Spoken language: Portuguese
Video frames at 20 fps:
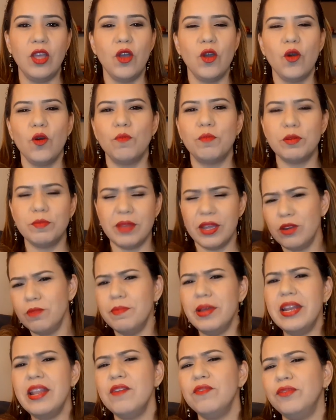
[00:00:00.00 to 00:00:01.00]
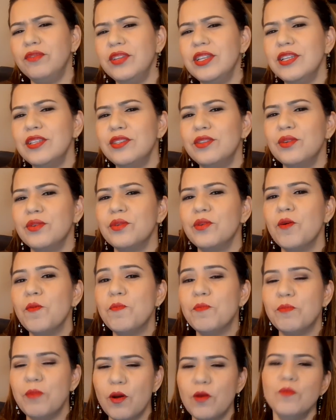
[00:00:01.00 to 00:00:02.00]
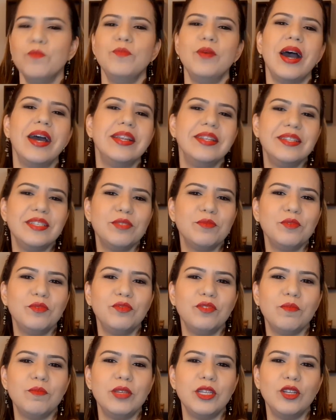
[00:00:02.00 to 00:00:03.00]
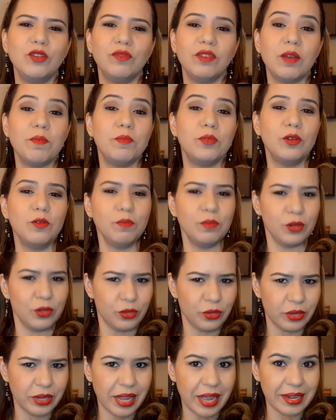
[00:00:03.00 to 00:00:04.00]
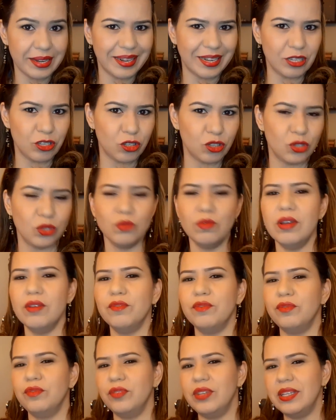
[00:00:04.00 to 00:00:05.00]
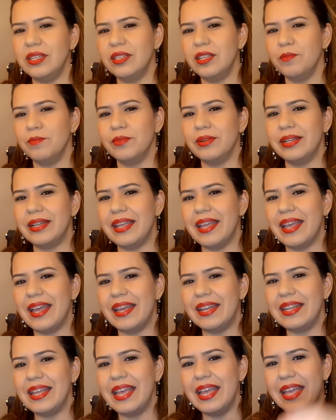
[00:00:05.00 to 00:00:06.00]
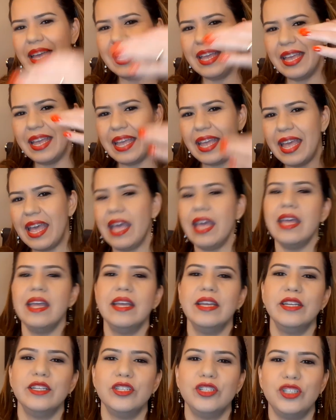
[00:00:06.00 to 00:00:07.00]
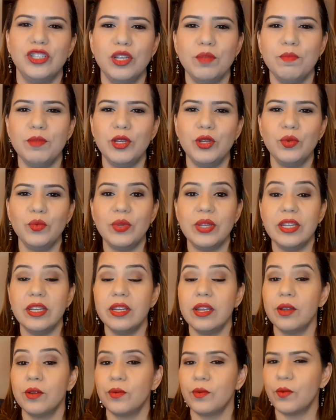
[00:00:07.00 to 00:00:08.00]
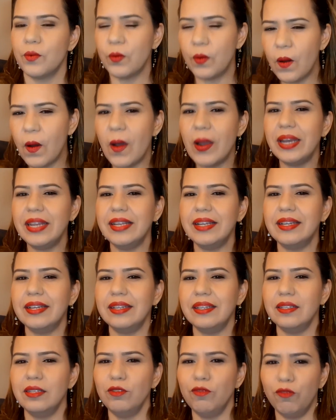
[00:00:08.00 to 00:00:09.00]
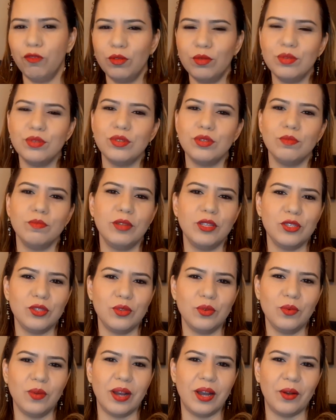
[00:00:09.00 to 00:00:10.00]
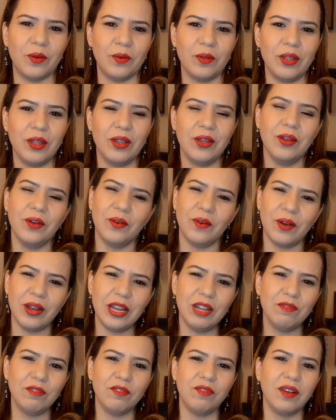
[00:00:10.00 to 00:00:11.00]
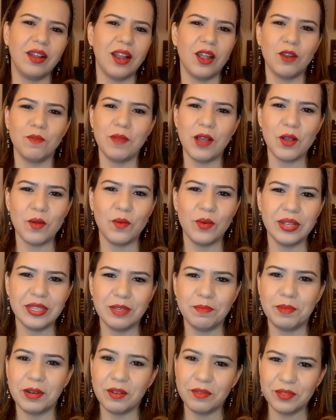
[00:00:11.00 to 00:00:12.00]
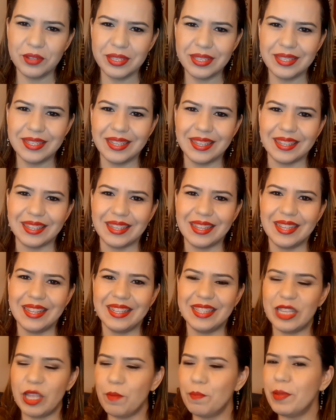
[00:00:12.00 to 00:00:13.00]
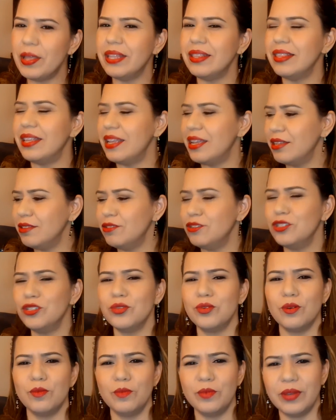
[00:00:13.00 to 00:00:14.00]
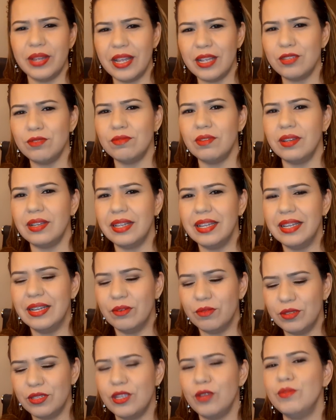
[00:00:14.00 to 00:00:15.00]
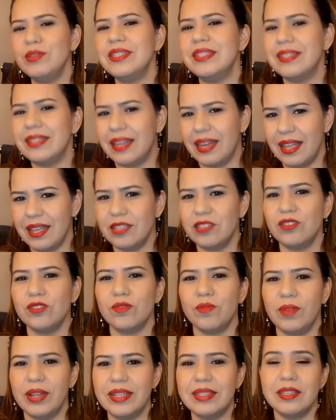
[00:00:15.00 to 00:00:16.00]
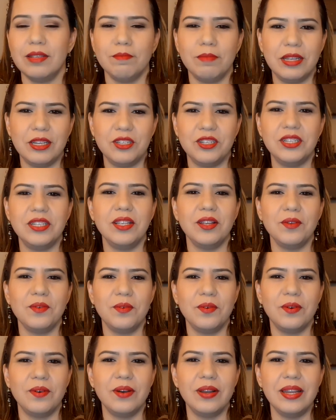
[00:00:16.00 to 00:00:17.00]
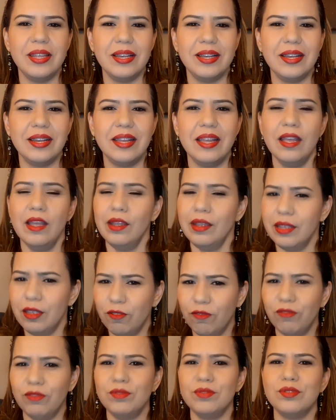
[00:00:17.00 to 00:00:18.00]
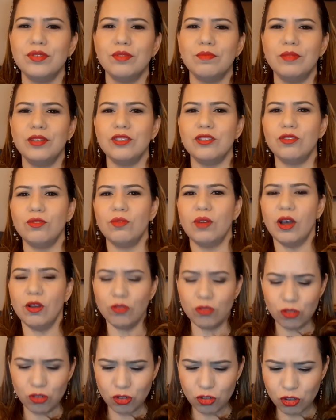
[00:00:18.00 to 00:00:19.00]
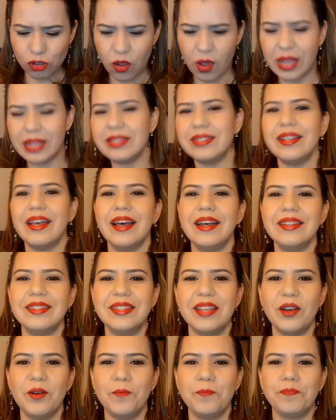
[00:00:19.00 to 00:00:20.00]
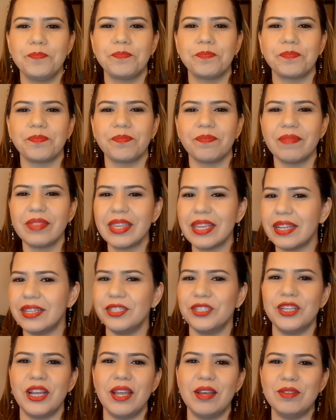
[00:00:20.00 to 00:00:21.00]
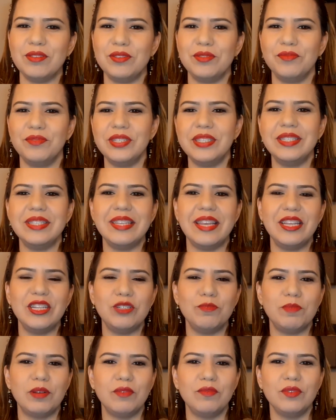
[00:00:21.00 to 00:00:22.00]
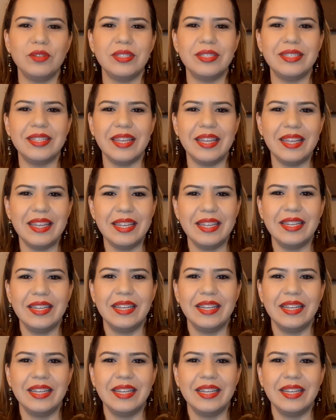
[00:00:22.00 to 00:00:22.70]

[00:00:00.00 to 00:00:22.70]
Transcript: o primeiro benefício que o pomparismo feminino vai proporcionar na sua vida mulher é diminuir cólica e fluxo menstrual. Olha, eu vou falar uma coisa para você. Dependendo de como é sua, o seu estresse com essa bendita cólica e fluxo menstrual, só essa razão já é o suficiente para você